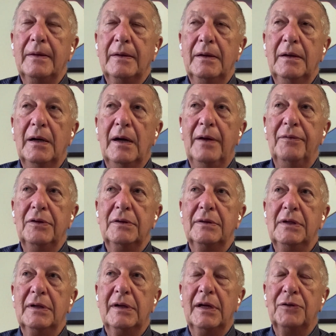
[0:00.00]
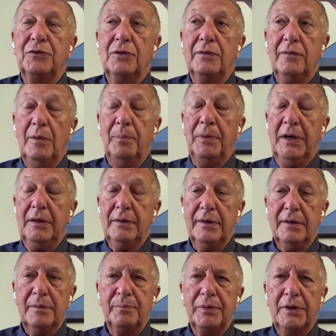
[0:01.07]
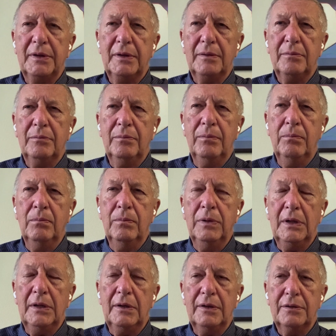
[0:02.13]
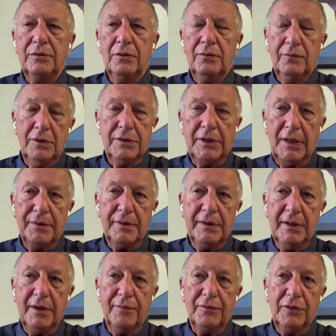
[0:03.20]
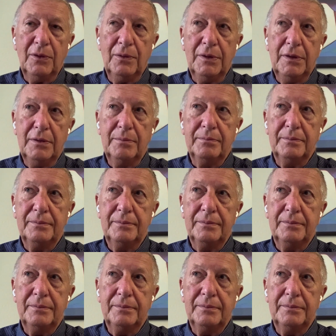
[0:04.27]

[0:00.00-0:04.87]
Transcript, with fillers: Гавел, для которого принципы были, ну вот, основное.